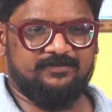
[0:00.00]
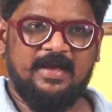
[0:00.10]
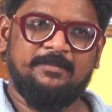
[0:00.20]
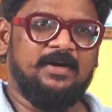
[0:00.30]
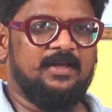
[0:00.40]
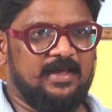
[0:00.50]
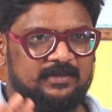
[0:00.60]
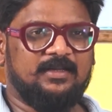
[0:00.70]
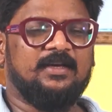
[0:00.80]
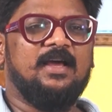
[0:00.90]
ఫ్యామిలీ
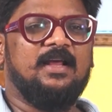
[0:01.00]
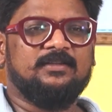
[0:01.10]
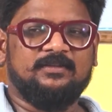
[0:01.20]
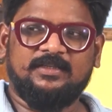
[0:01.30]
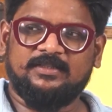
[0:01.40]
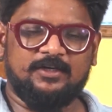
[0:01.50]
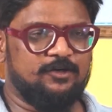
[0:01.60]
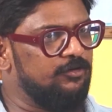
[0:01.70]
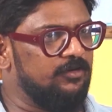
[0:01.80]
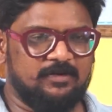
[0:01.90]
అందంగా వెళ్తుంది ఇతని డ్యూటీ